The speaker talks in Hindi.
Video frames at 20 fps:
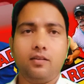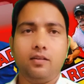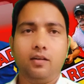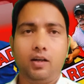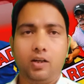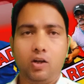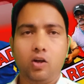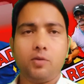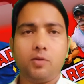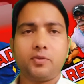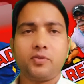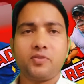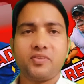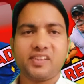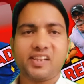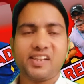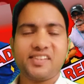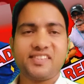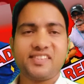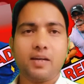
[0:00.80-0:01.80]
हेलो एवरीवन
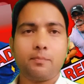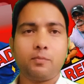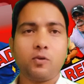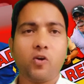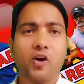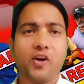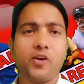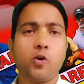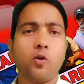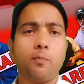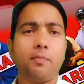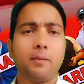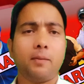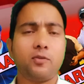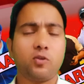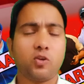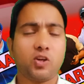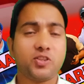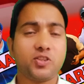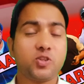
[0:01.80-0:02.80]
कैसे हैं आप लोग आई होप आप
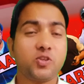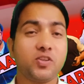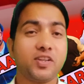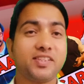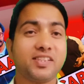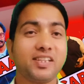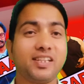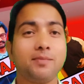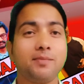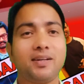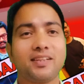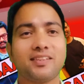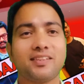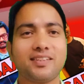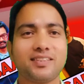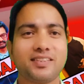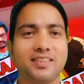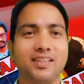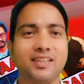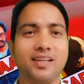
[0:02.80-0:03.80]
लोग अच्छे होंगे चलिए बात
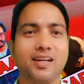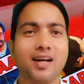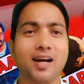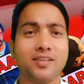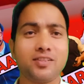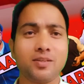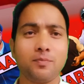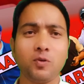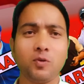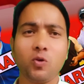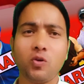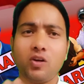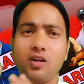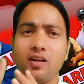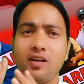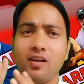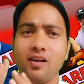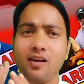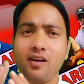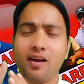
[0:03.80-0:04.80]
करते हैं आज हम लोग
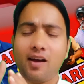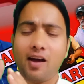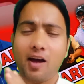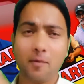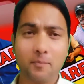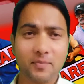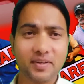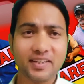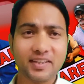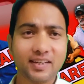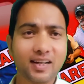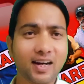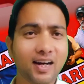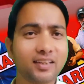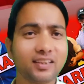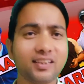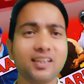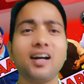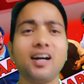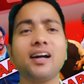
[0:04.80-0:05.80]
आमिर
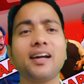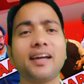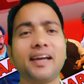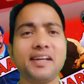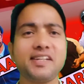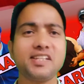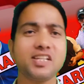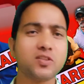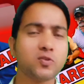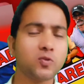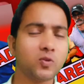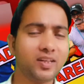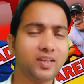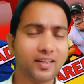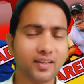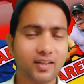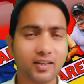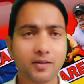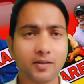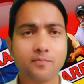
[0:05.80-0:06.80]
खान का करियर को
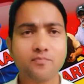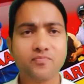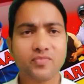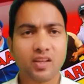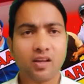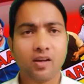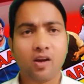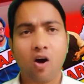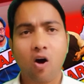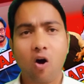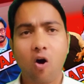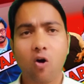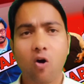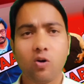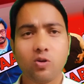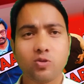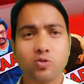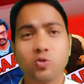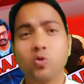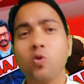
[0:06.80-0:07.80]
लेकर
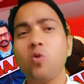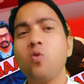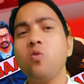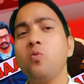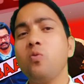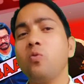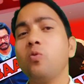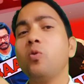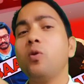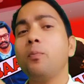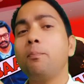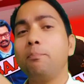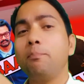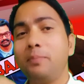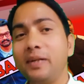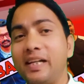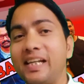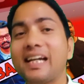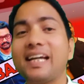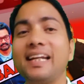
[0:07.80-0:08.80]
और जो वो
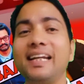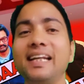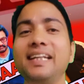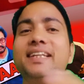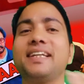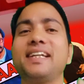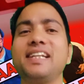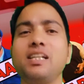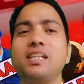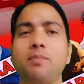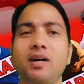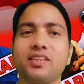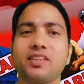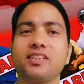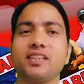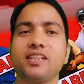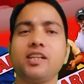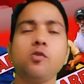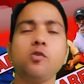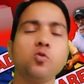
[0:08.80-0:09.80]
ब्रेक लेने के लिए बात
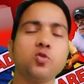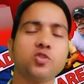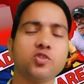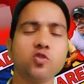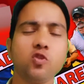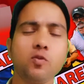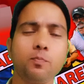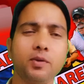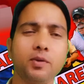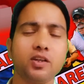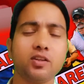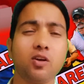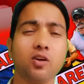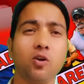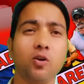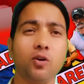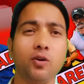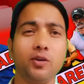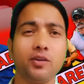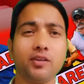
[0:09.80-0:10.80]
करें उसके ऊपर
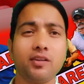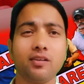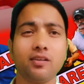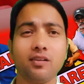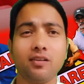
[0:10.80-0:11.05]
और